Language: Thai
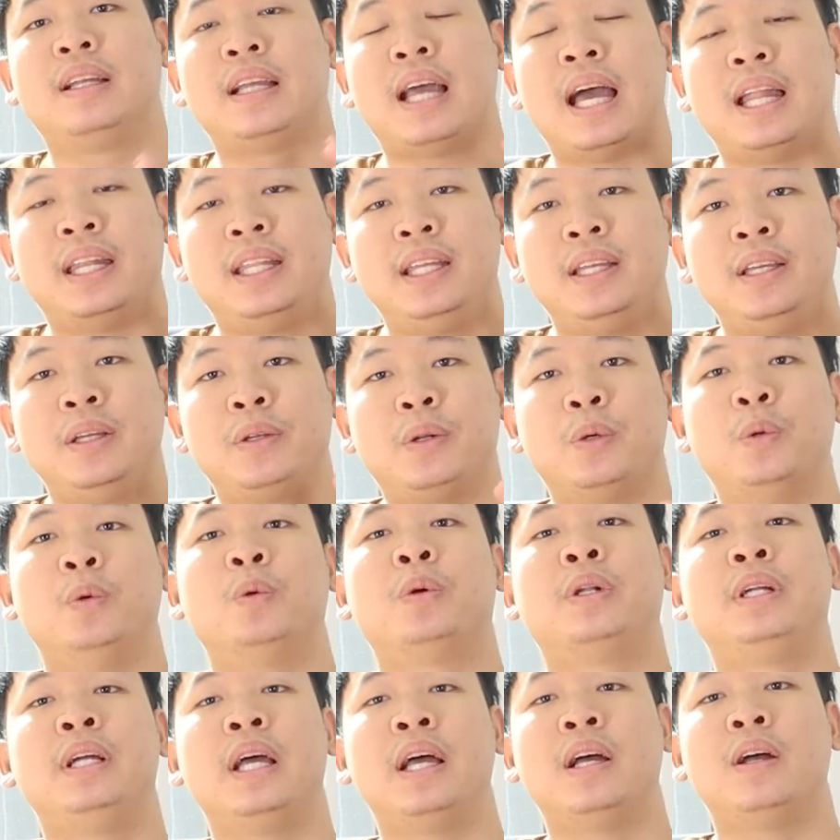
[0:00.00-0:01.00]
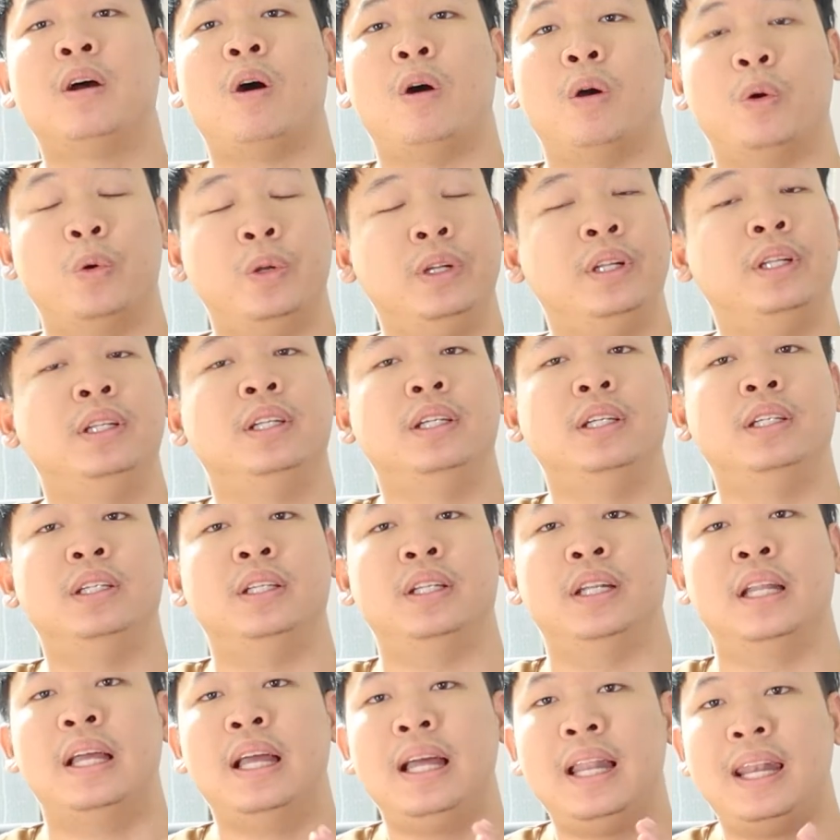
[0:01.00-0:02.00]
การที่รู้เรื่องของคน
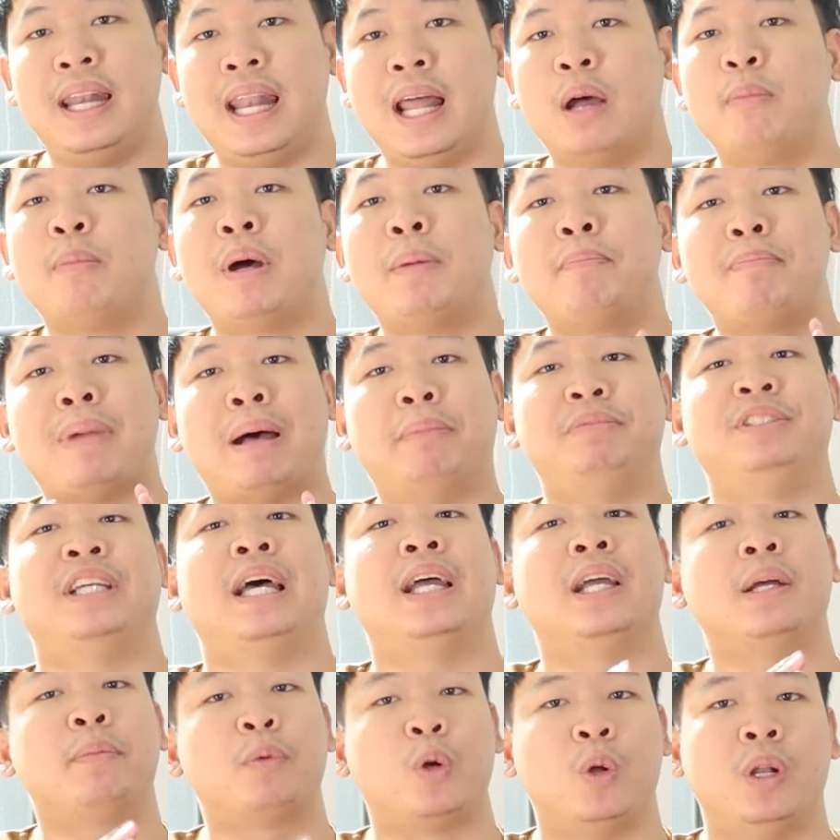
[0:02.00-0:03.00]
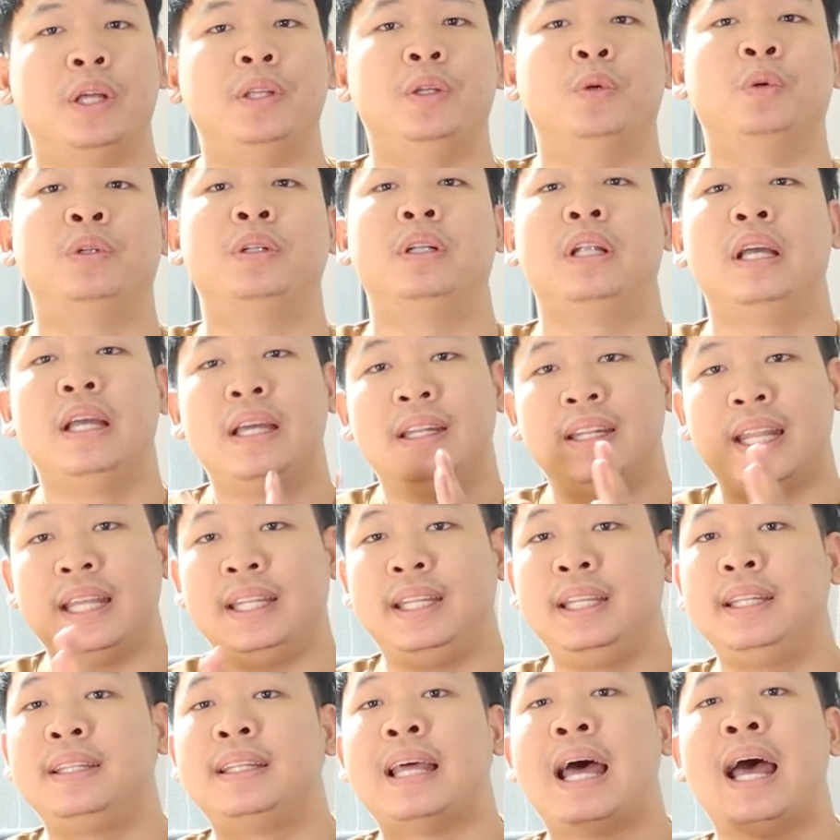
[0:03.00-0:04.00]
อื่นๆแล้วมาปรับใช้กับกลยุทธ์ใน
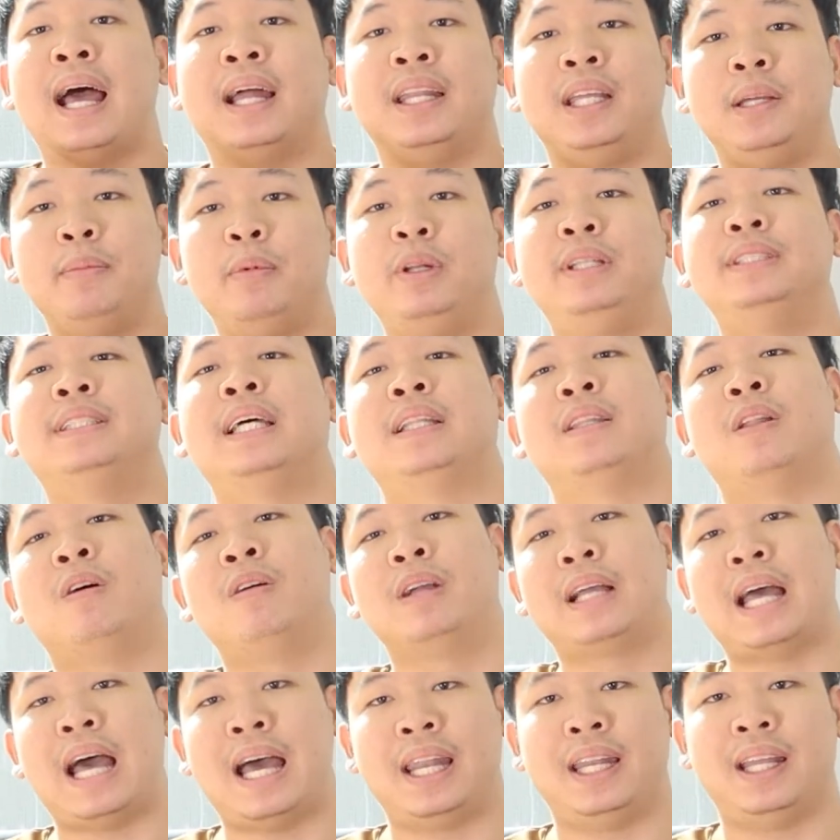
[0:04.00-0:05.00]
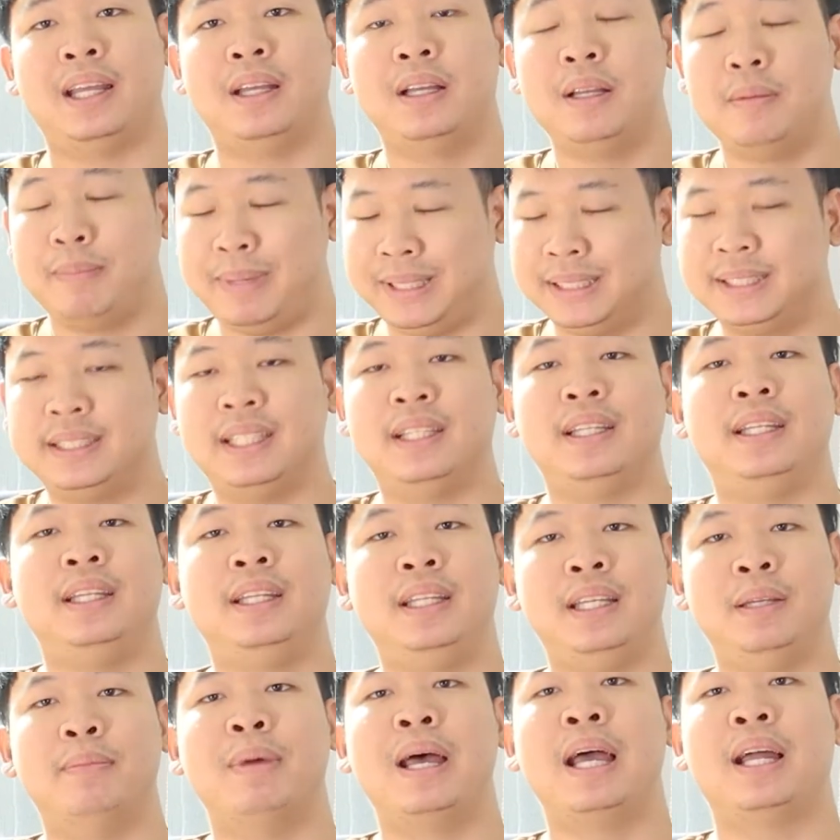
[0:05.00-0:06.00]
ทิศทางที่บริษัทต้องการเป็นสิ่ง
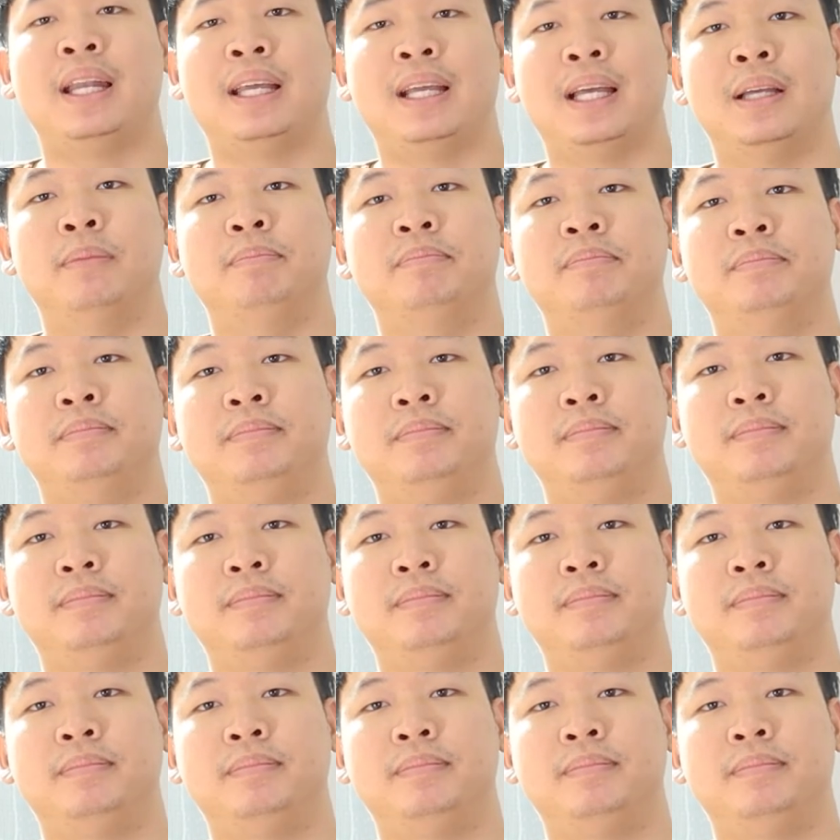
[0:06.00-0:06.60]
ที่ดีมากเลยครับ